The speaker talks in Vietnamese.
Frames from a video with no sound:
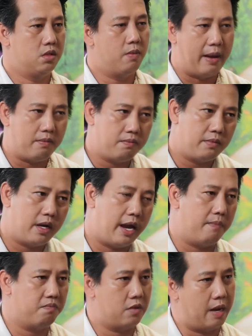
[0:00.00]
nhưng mà em
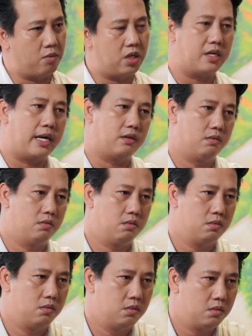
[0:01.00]
em em nói thiệt với anh
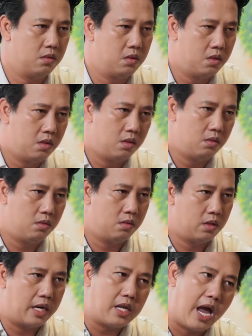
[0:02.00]

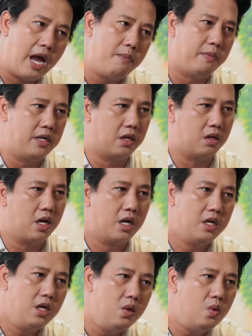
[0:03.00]
cái thế mình bây giờ nó
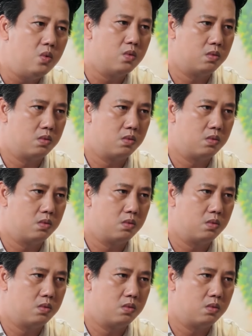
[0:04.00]
hơi yếu